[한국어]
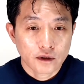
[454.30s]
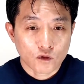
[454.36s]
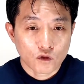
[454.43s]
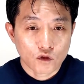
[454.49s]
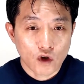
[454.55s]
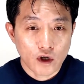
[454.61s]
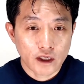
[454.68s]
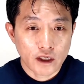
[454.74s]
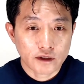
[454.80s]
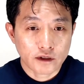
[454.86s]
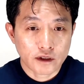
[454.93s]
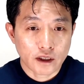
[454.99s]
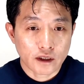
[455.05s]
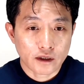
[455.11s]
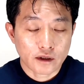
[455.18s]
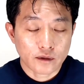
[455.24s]
하나
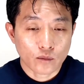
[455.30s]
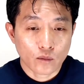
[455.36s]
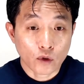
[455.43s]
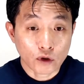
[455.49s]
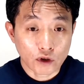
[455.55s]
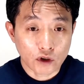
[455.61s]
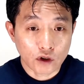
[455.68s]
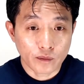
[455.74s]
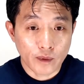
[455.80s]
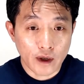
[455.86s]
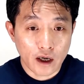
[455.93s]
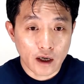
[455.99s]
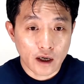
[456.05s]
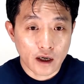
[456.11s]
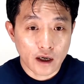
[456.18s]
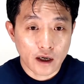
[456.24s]
이제
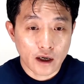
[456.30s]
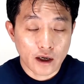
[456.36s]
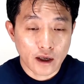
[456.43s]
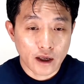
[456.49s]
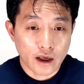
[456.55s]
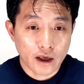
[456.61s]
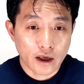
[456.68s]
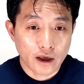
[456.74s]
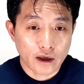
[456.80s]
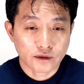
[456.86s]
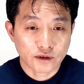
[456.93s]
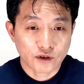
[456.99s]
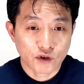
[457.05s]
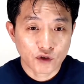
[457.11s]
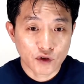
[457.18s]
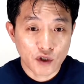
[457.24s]
모스크바의
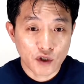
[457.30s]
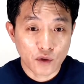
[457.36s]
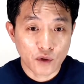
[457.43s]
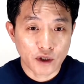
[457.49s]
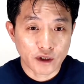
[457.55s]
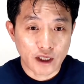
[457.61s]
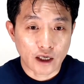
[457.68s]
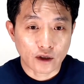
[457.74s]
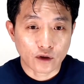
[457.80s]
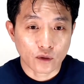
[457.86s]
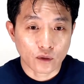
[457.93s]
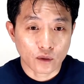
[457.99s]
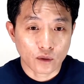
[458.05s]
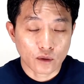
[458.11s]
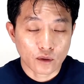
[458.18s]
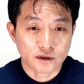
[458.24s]
최고의
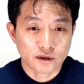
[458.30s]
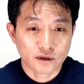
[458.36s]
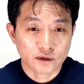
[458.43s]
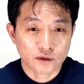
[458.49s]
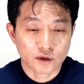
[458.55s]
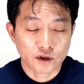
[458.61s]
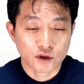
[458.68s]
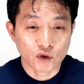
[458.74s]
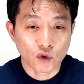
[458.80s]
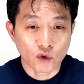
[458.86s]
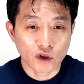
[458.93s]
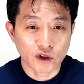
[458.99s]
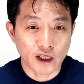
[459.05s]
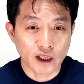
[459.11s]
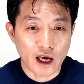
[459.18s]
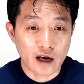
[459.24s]
대학교 우리
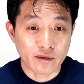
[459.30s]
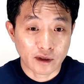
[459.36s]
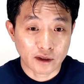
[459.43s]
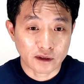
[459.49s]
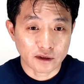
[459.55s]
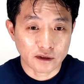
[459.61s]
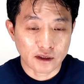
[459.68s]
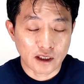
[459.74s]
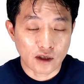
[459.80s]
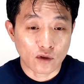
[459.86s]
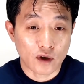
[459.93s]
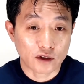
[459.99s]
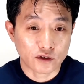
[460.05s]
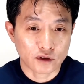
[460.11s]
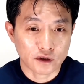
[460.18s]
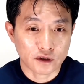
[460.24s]
소련의 하바드라고
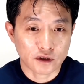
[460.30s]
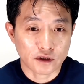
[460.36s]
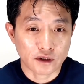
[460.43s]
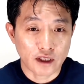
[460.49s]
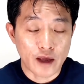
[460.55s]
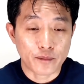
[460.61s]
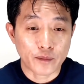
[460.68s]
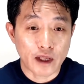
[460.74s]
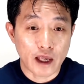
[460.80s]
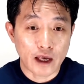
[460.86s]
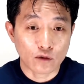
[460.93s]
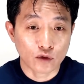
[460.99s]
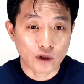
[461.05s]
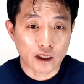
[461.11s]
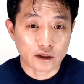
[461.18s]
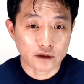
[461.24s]
할 수 있는
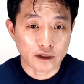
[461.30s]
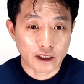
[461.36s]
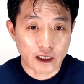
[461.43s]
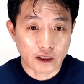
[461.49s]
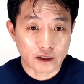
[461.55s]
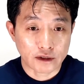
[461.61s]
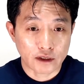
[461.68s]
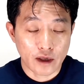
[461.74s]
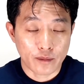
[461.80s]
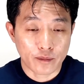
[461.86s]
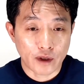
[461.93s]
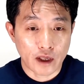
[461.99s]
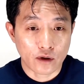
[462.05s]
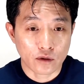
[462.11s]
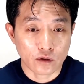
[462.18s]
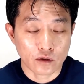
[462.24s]
MGU라는 대학이 있어요.
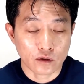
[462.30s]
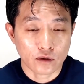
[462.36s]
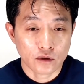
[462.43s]
MGU.